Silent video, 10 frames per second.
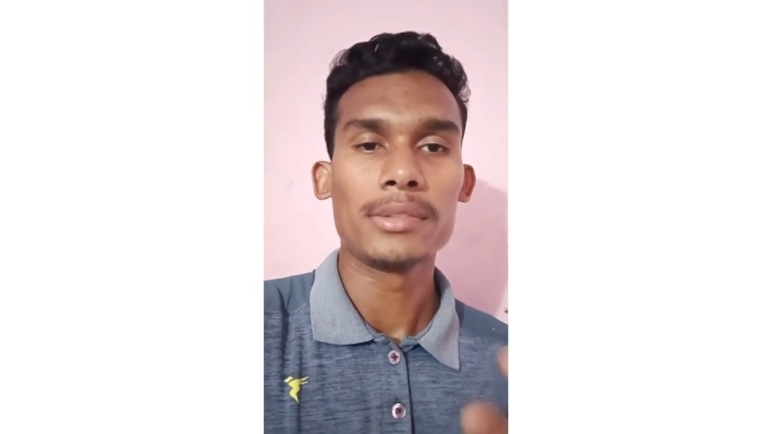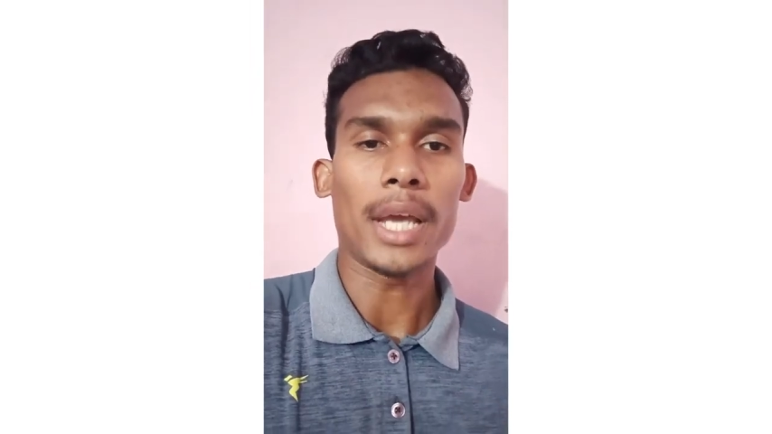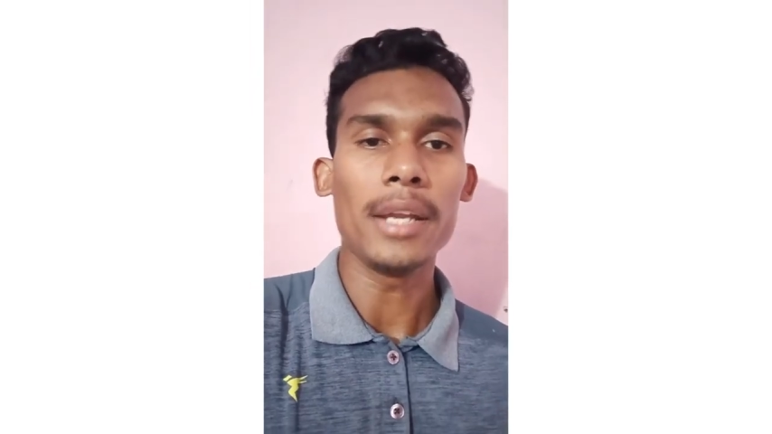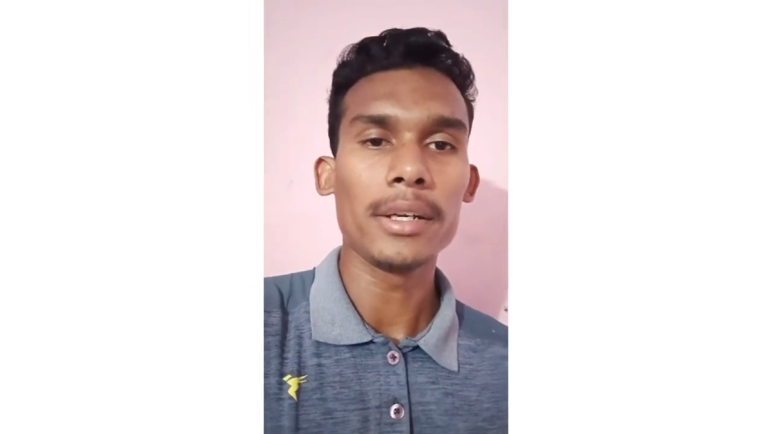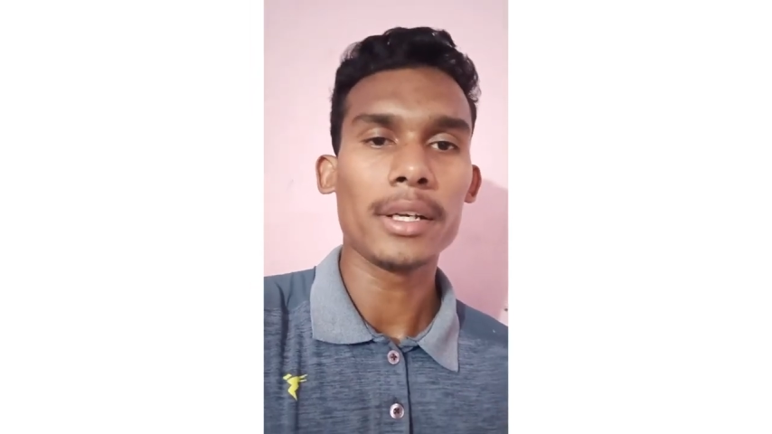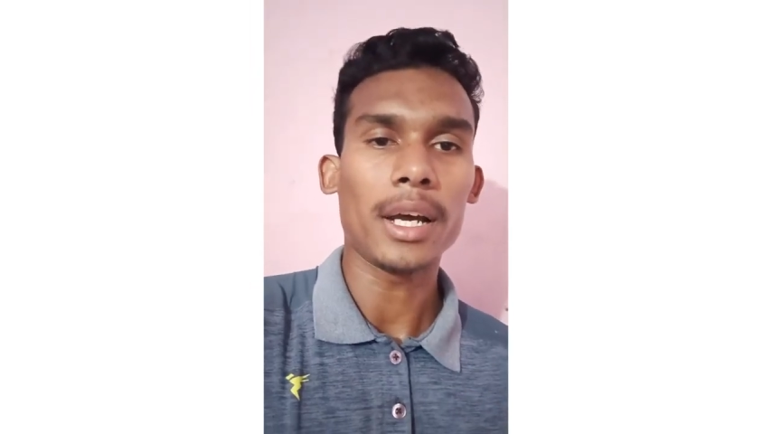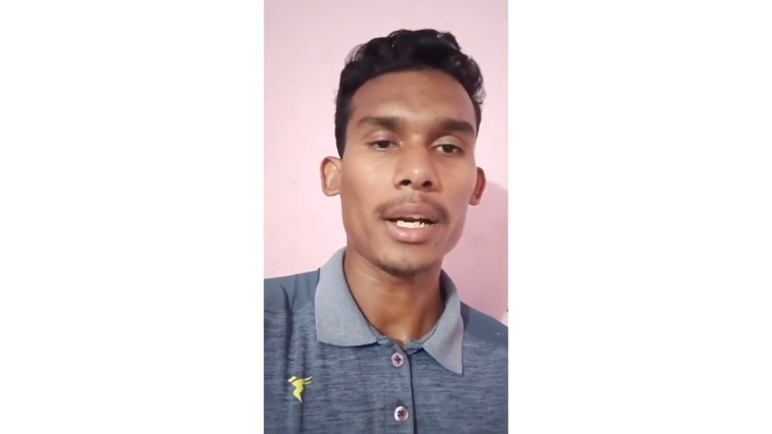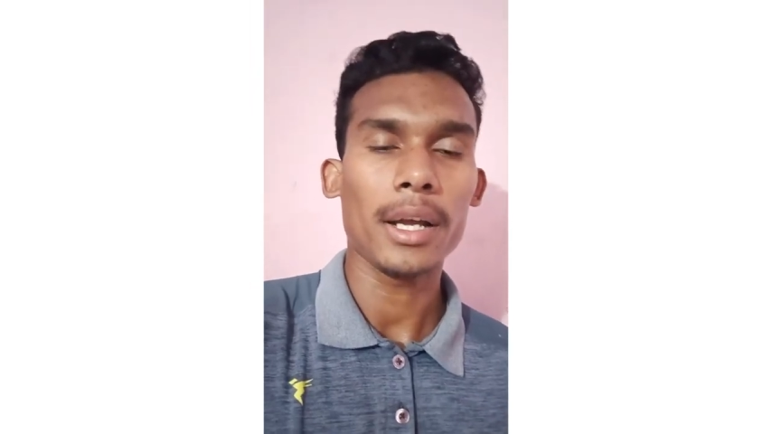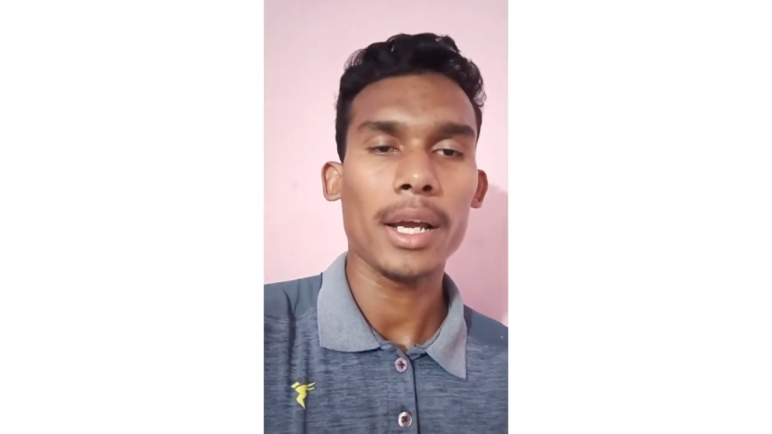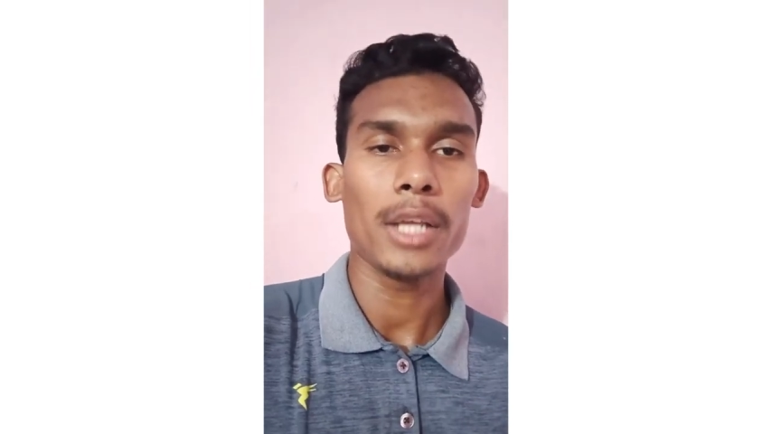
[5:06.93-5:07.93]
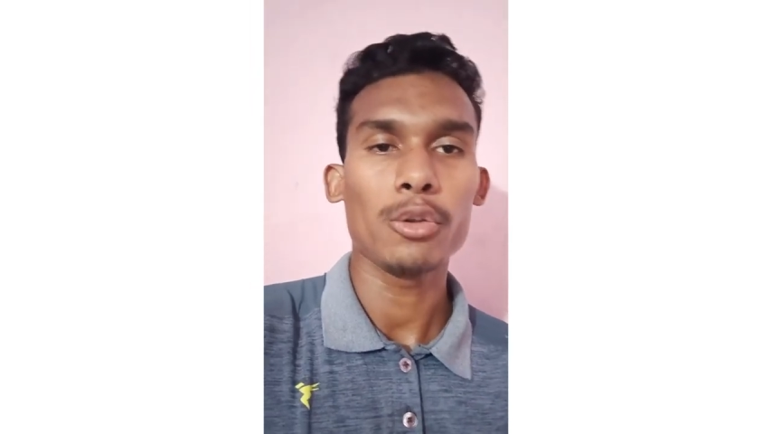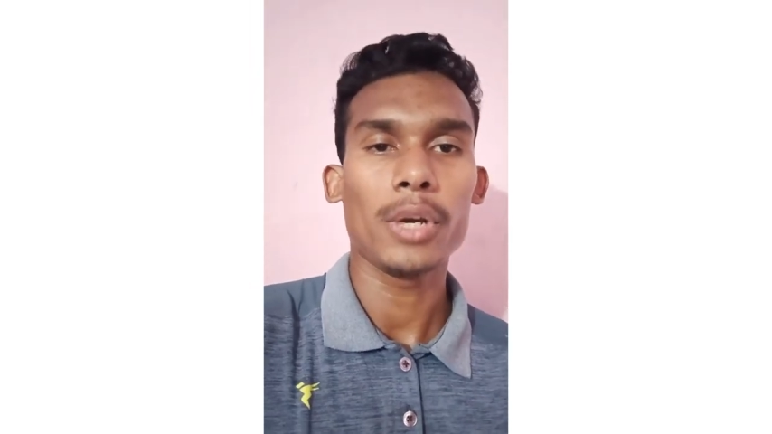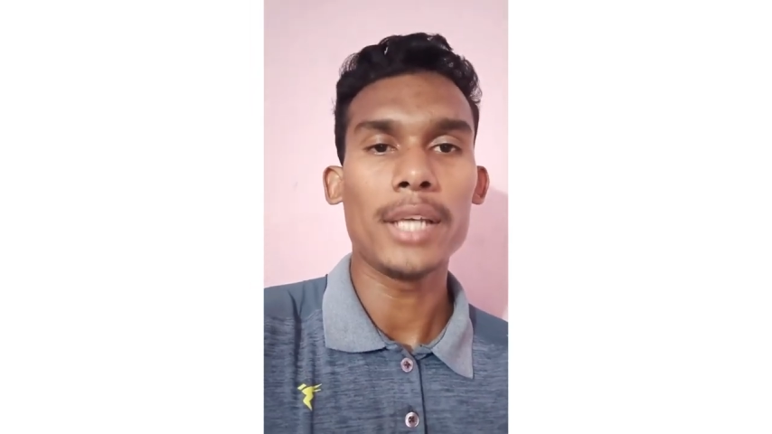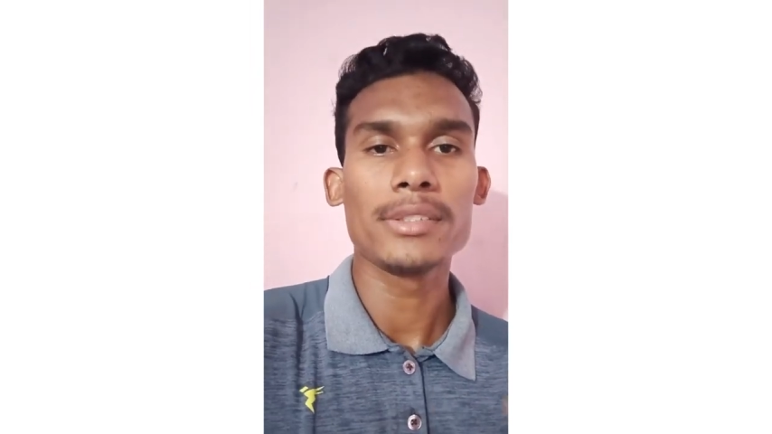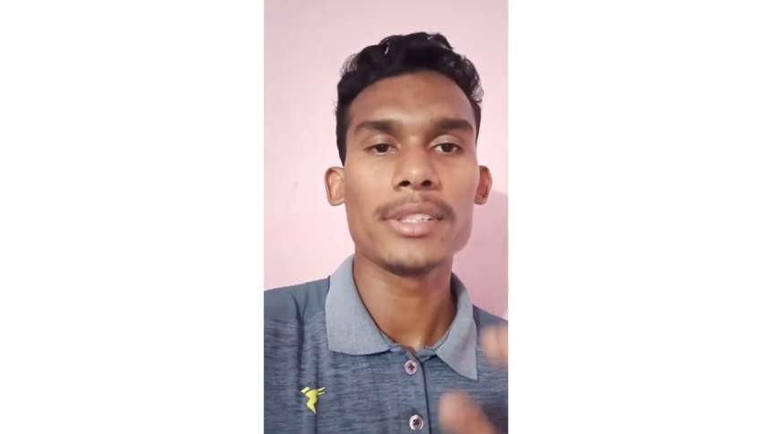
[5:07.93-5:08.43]
साइन कर रखा है तो
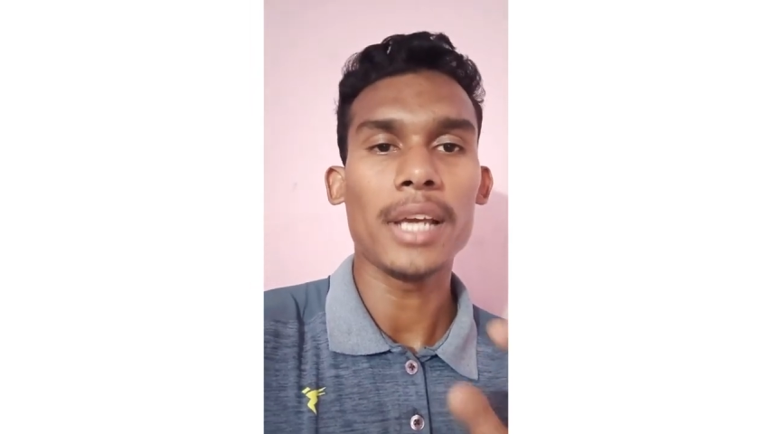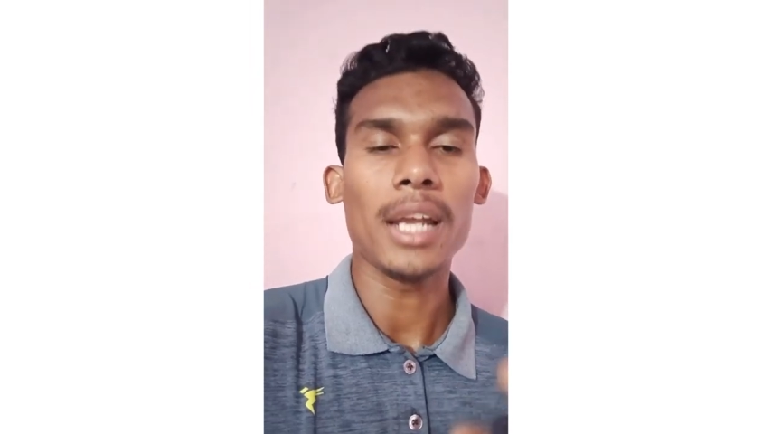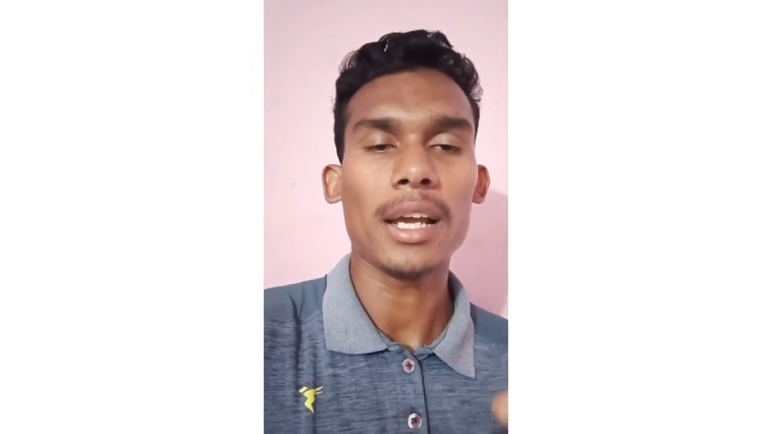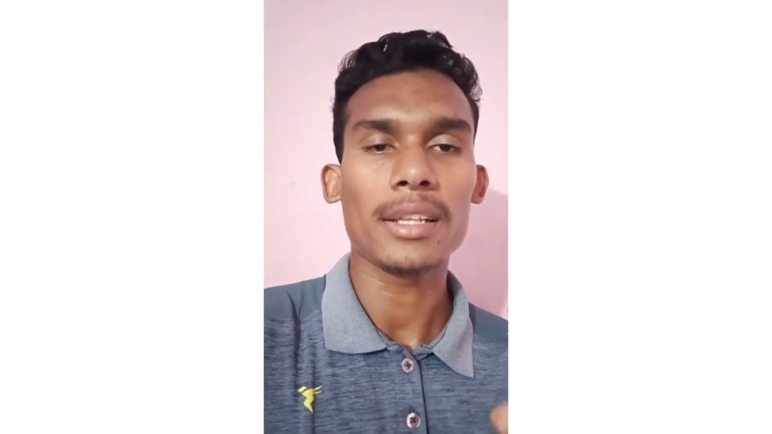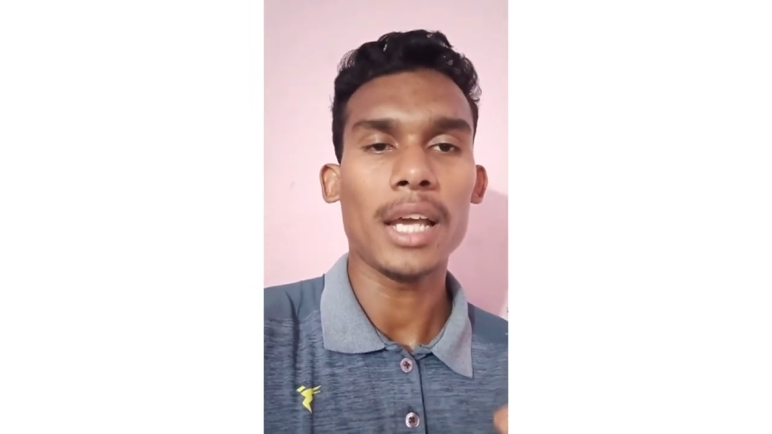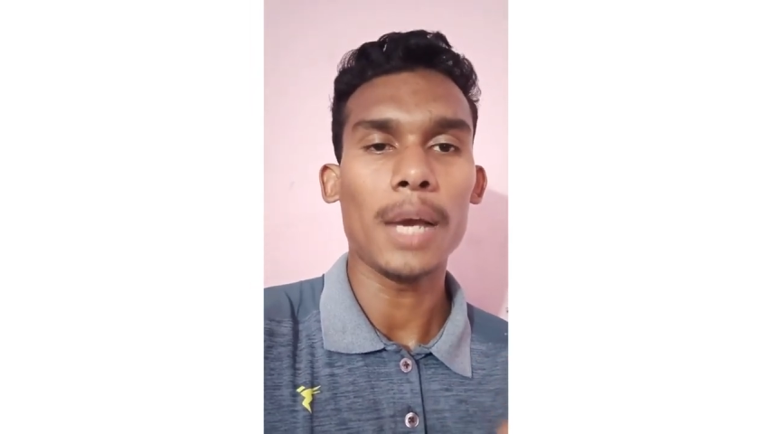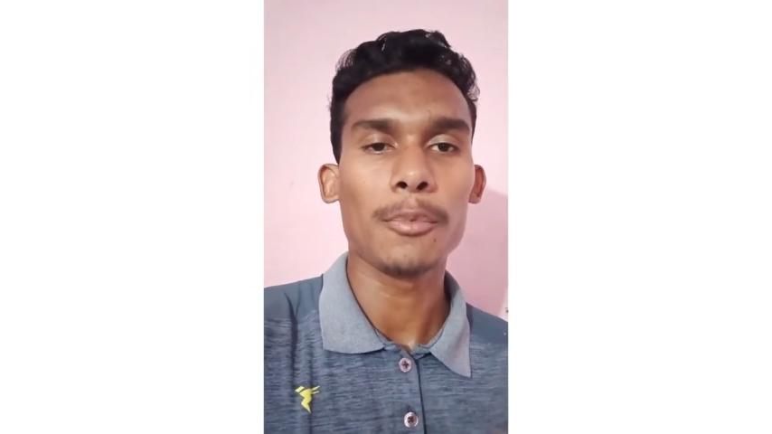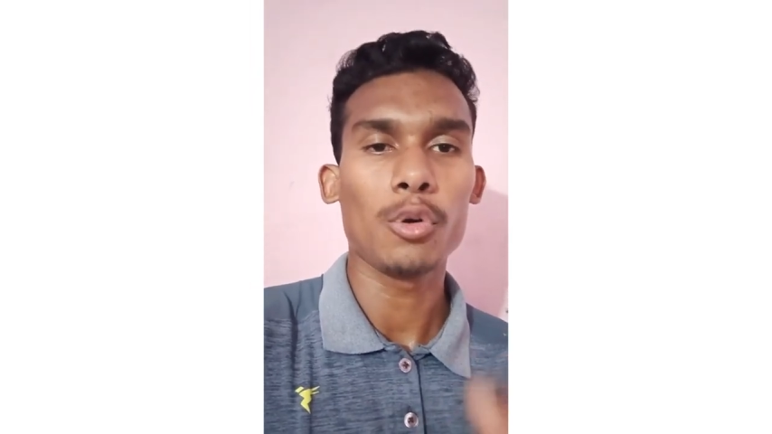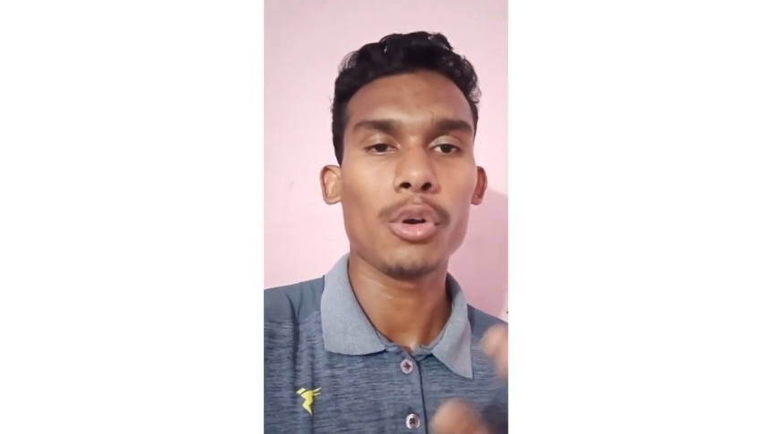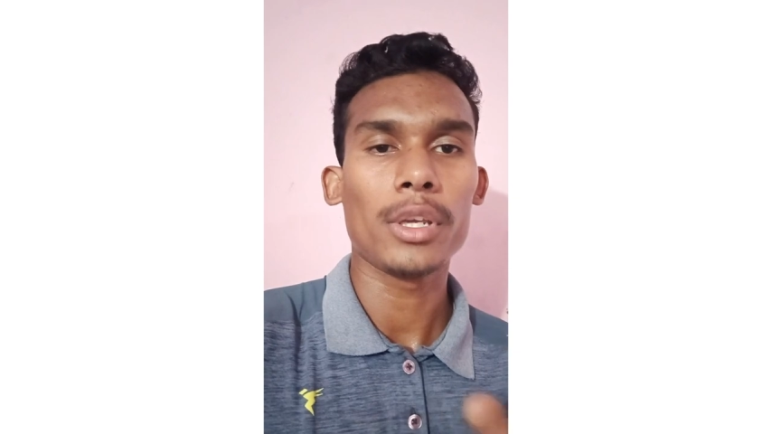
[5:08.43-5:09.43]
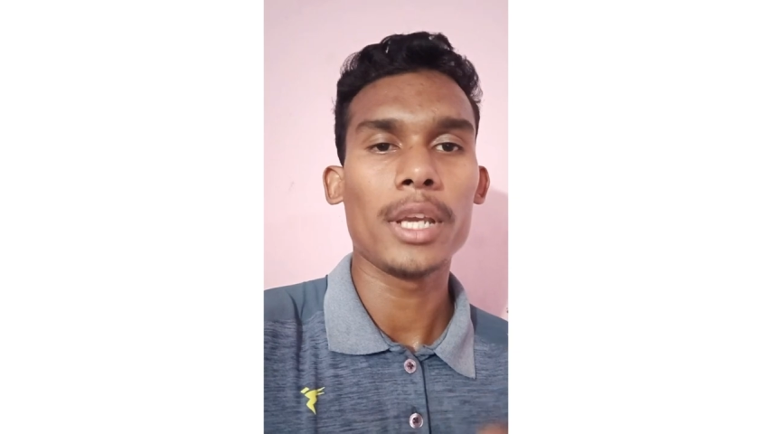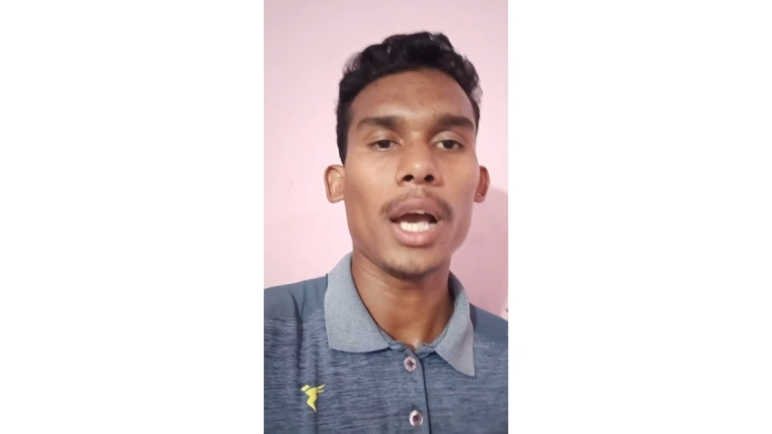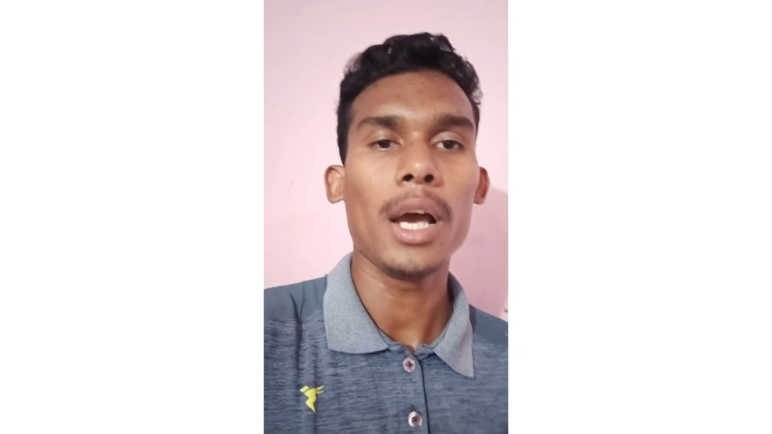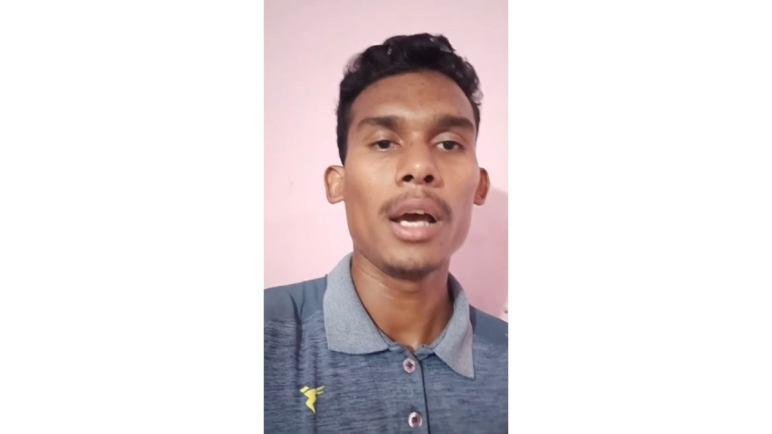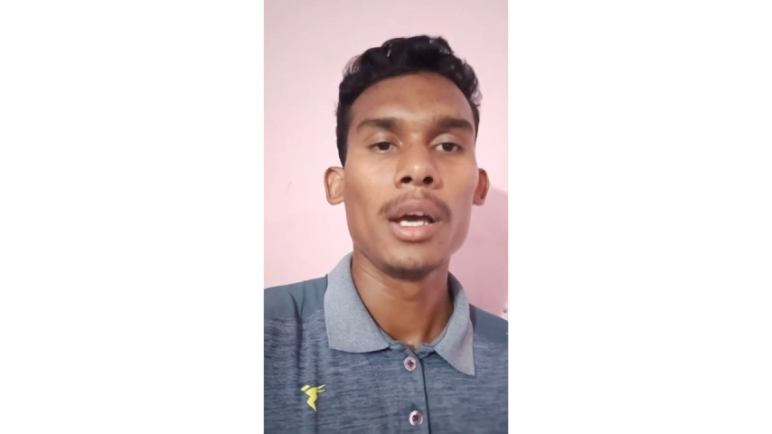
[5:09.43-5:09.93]
गाइज क्या लगता है आपको क्या